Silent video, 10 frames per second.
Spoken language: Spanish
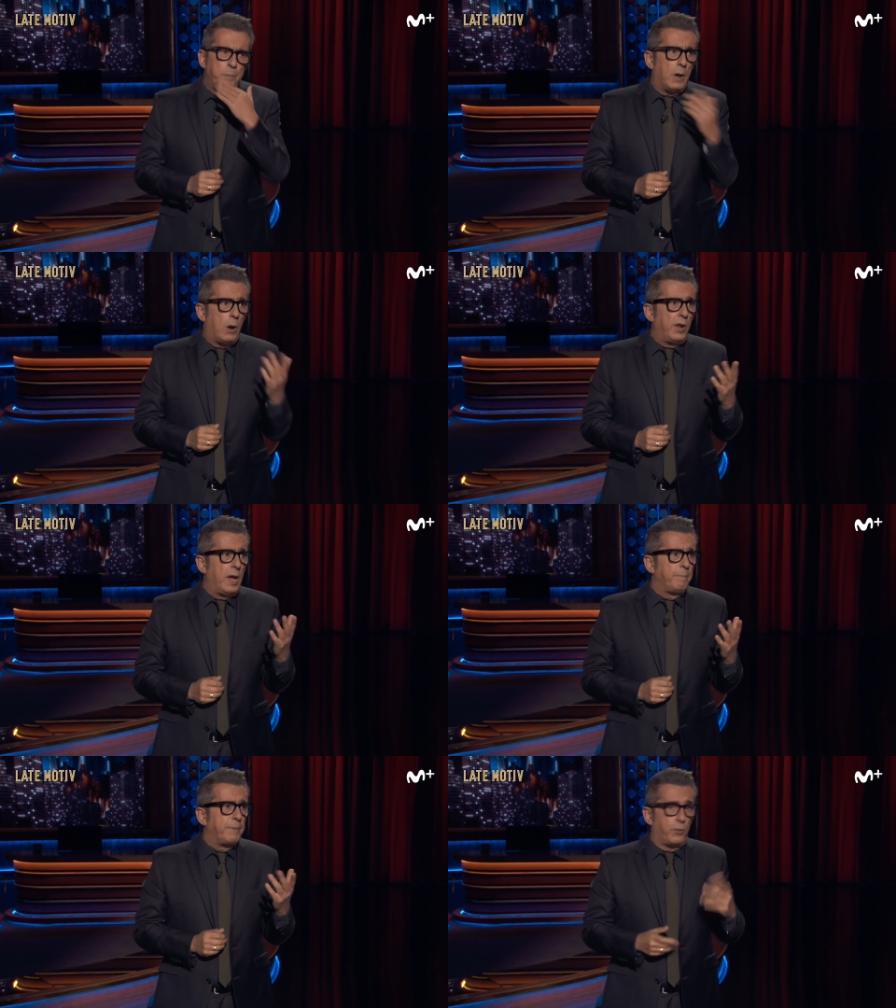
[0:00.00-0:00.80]

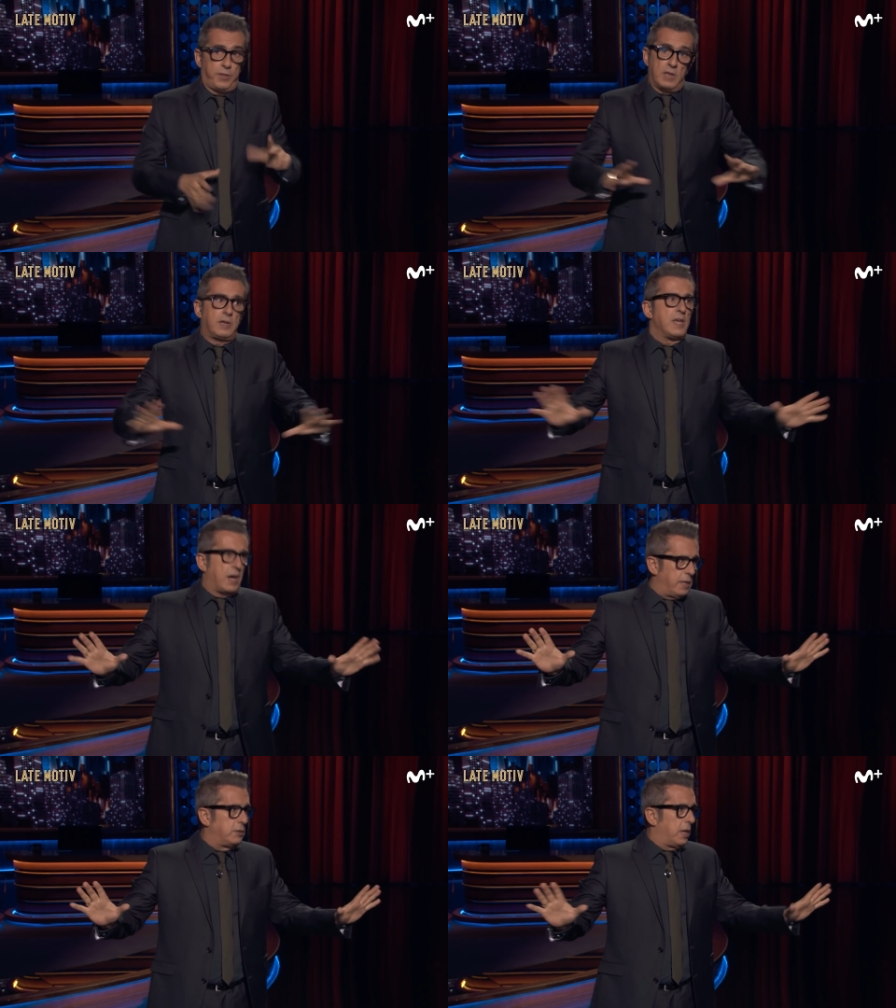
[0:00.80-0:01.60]
Ahora, pero serás que haya
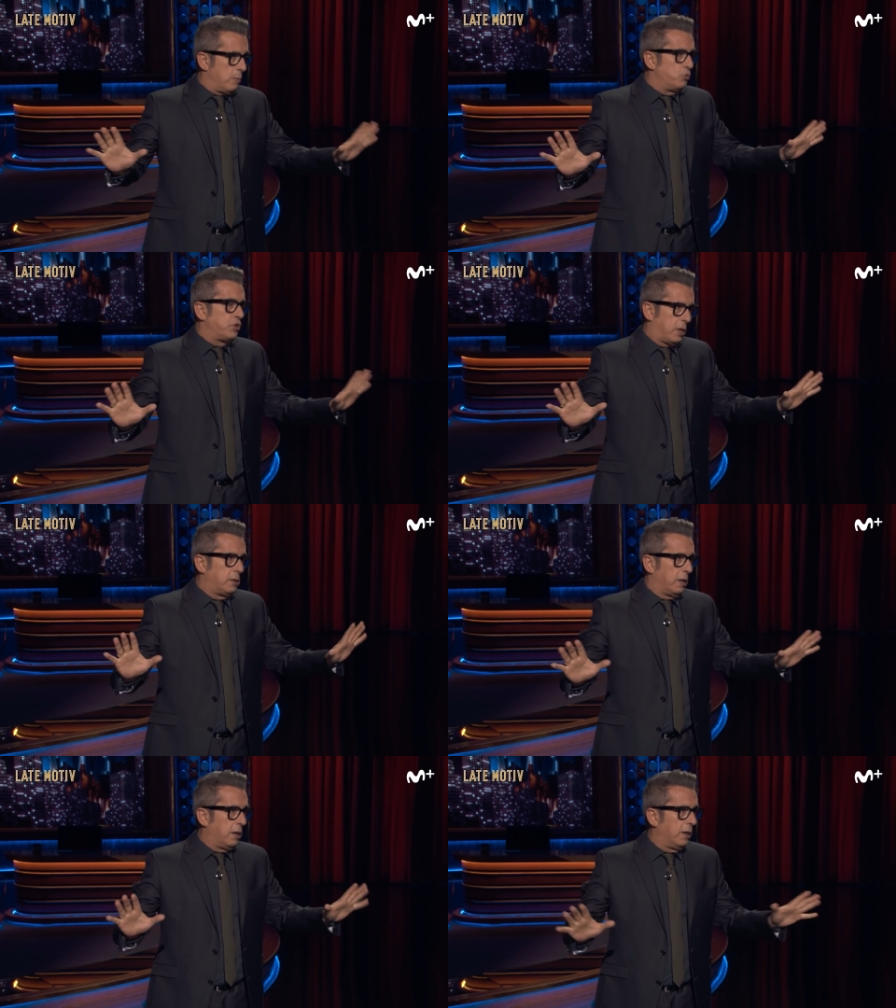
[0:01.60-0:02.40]
gente, mucha
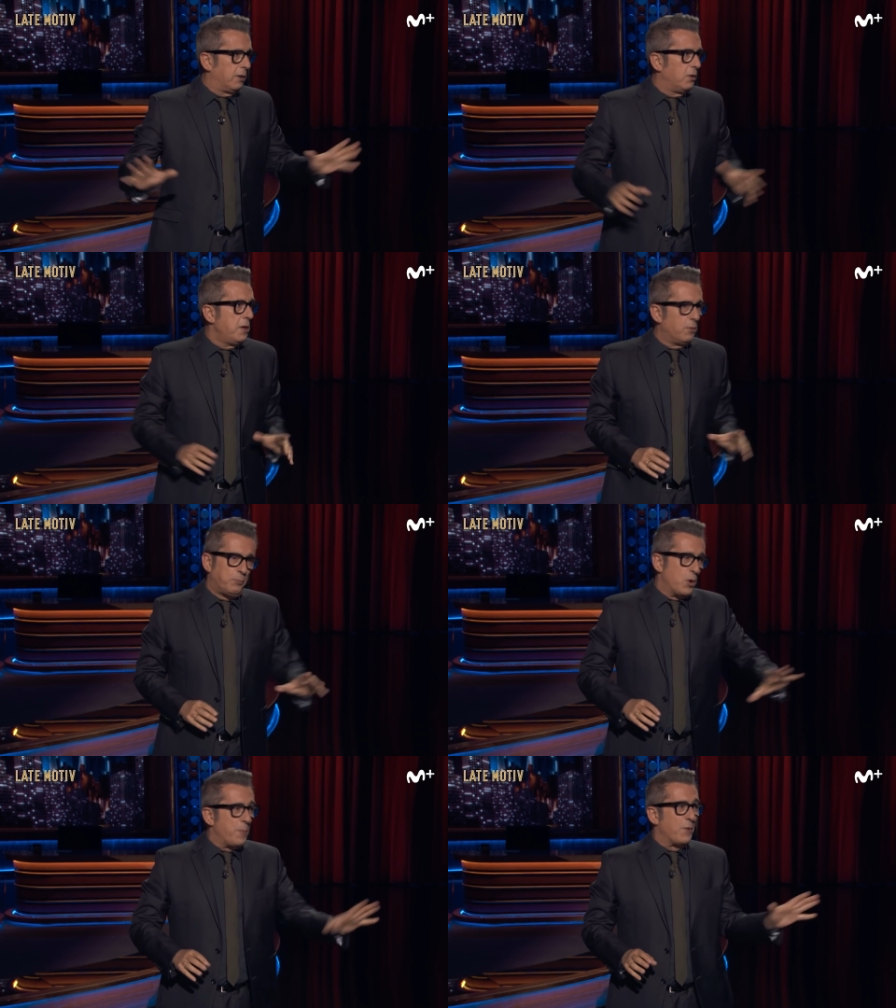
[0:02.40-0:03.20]
gente, ¿eh?
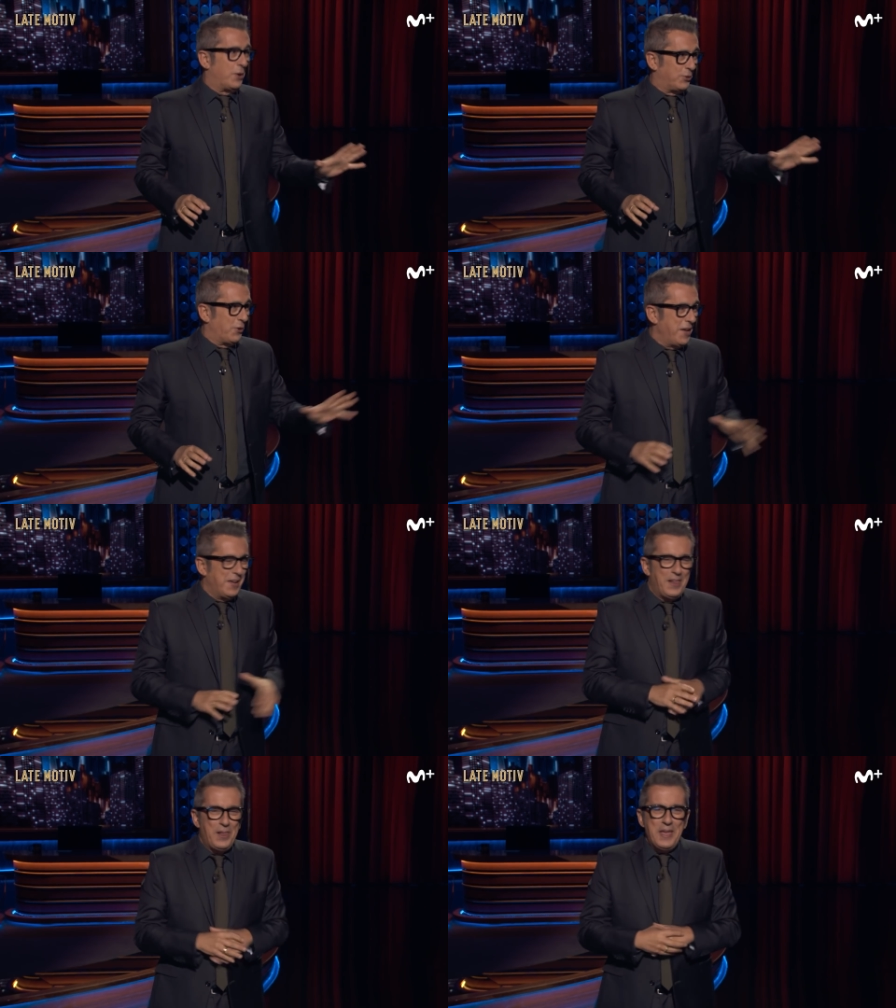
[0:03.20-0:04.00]
No para cuatro, ¿eh?
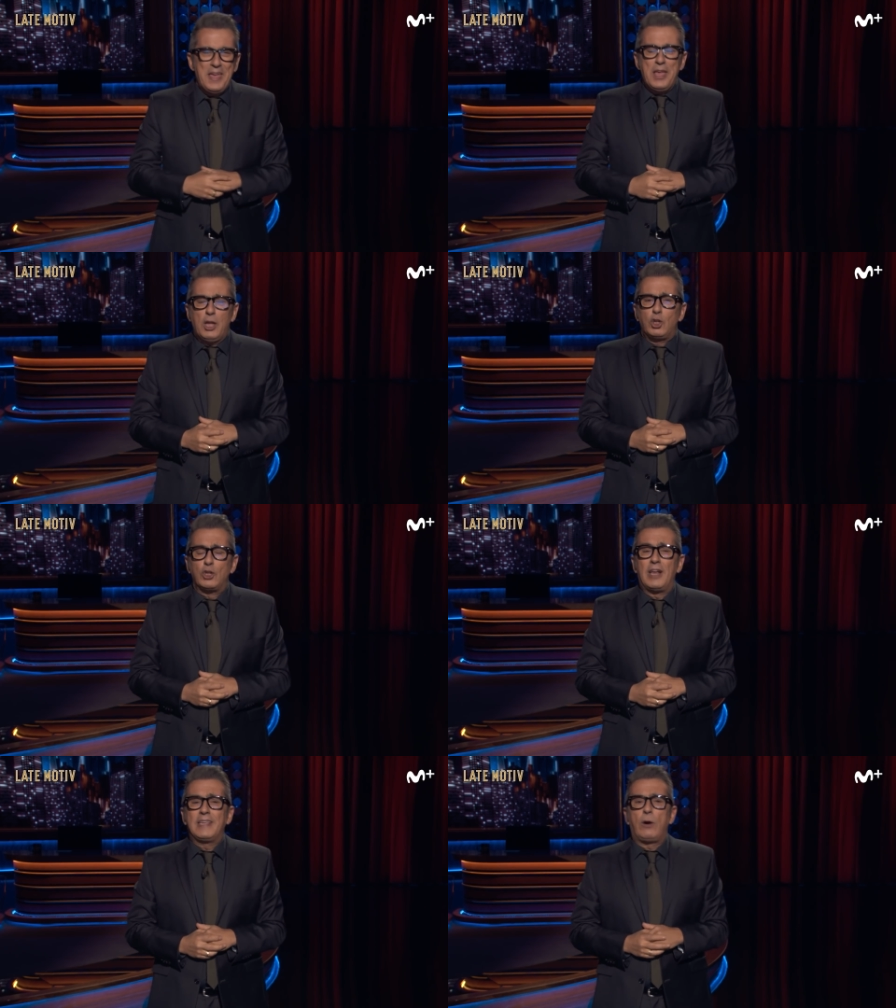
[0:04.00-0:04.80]

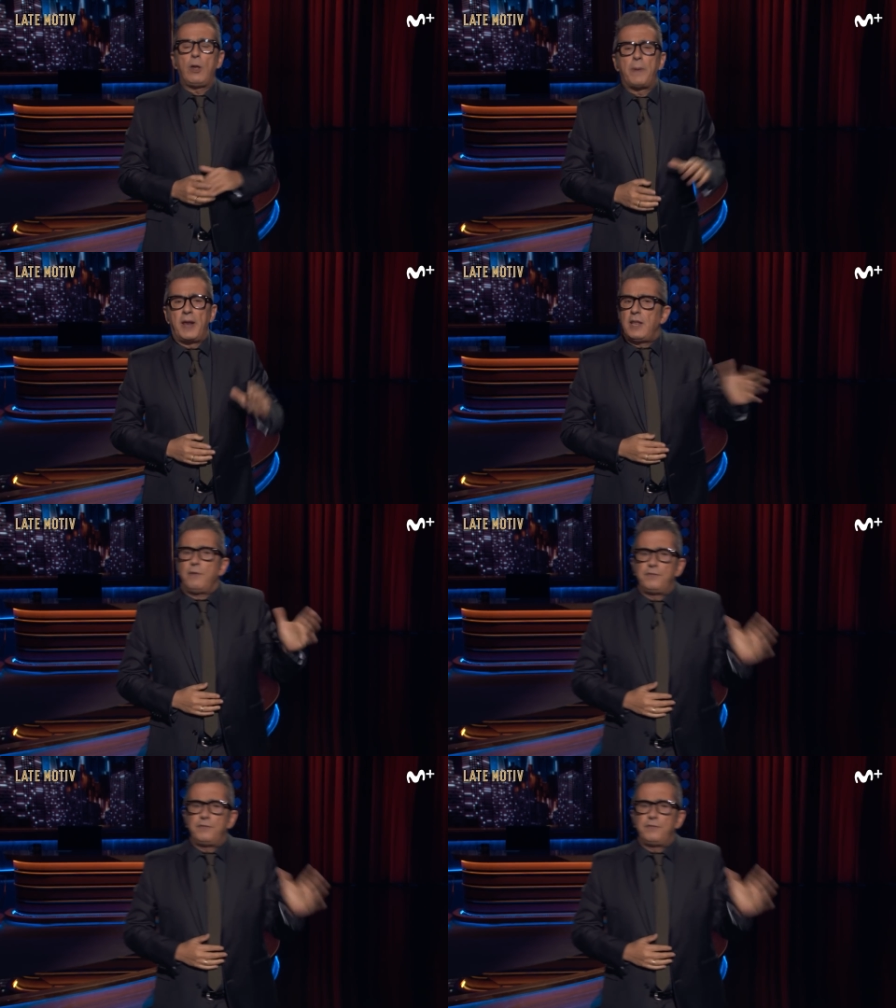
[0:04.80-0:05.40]
Total, que ahora para ir a